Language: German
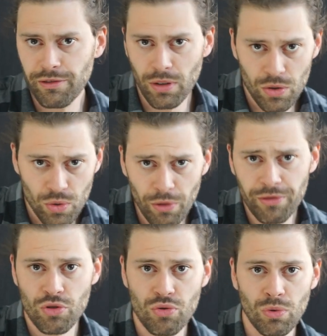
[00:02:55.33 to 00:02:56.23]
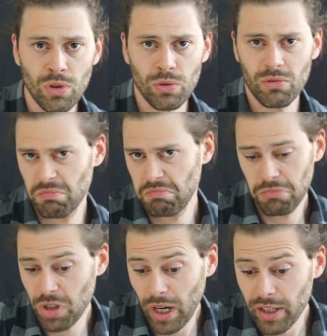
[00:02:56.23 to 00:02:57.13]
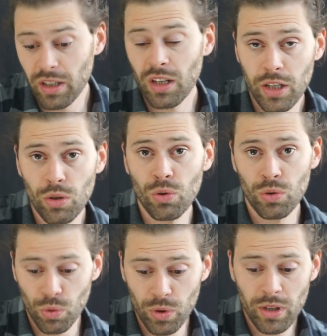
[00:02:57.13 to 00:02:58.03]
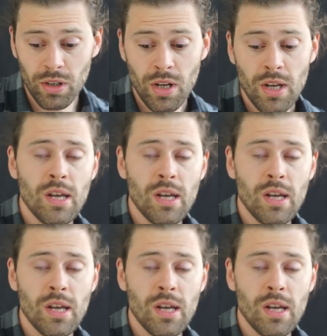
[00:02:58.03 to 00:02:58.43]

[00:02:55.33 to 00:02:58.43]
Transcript: Philosophenschule und keine Religion, oder?